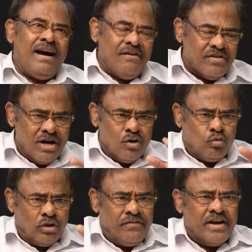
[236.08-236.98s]

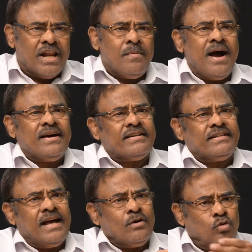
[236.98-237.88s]
அவர்களுக்கு உதவிகரமாக
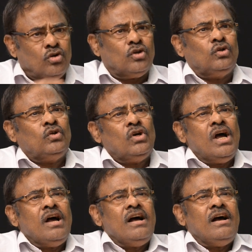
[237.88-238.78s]
இருந்த கூட்டு
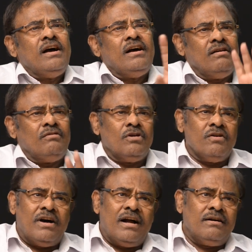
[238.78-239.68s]

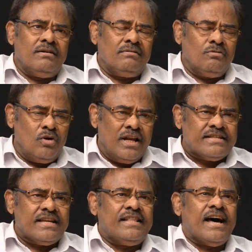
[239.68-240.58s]
உழவா ஊழல்
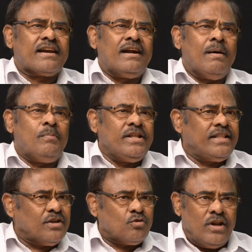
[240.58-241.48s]
செய்தார்கள் அப்படின்னு
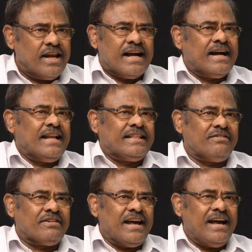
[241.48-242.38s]
தான் சொல்லியிருக்காங்களே தவிர